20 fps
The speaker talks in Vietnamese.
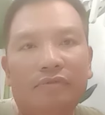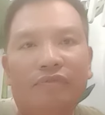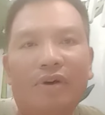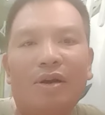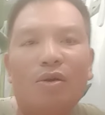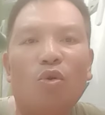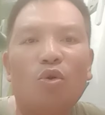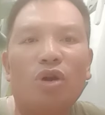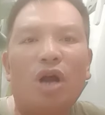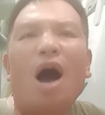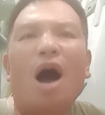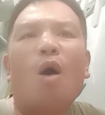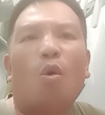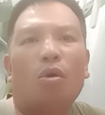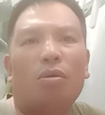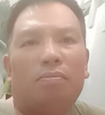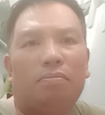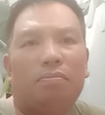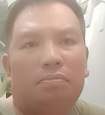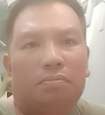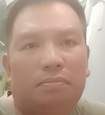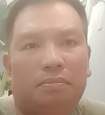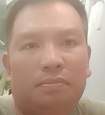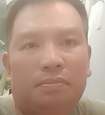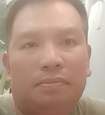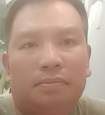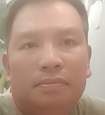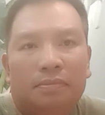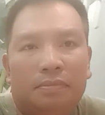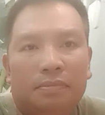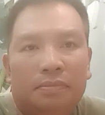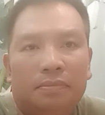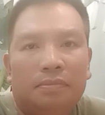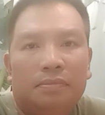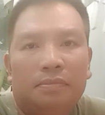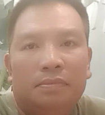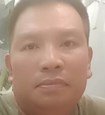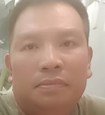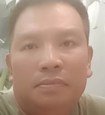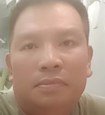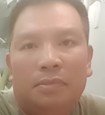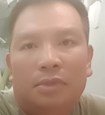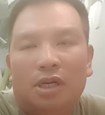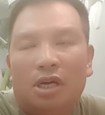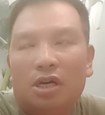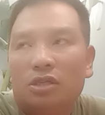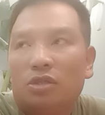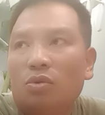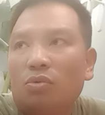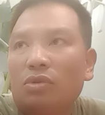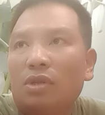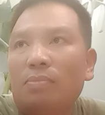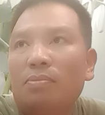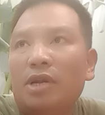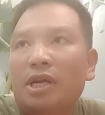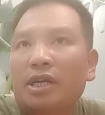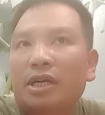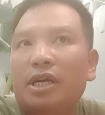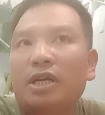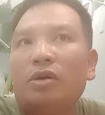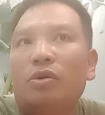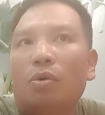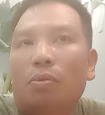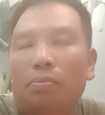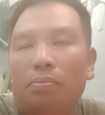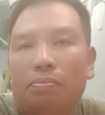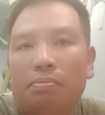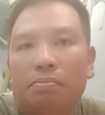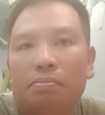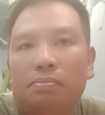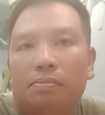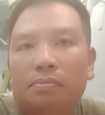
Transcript: Phát ngôn ẩu Lợi dụng tâm linh kinh khủng